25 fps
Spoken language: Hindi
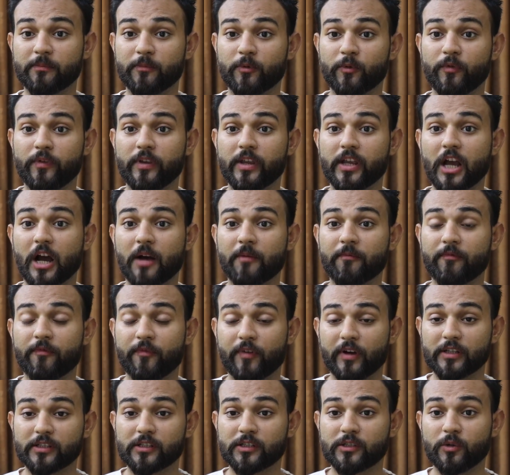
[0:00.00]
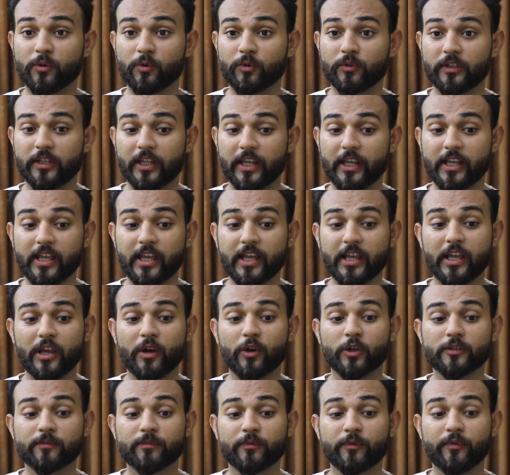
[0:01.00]
मूवी का हम फर्स्ट लुक देखेंगे
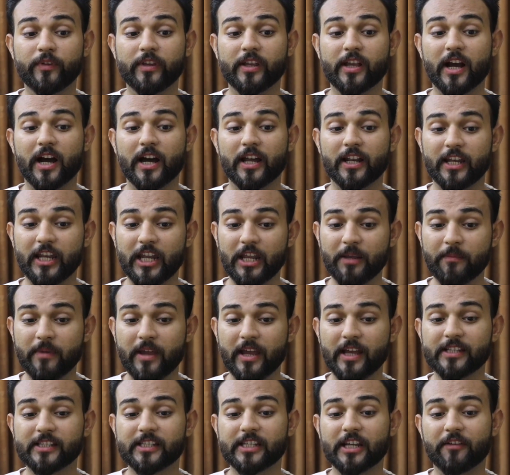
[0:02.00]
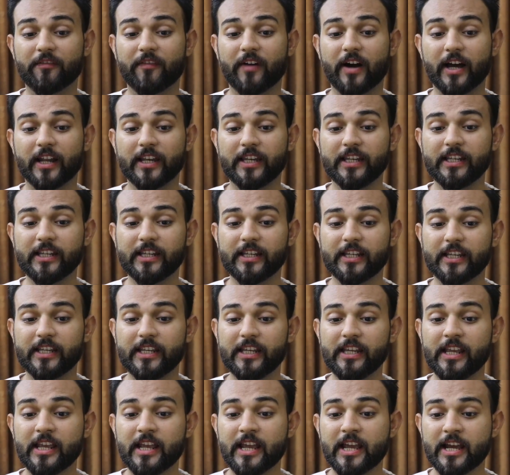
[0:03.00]
उस मूवी का नेम है जवानी की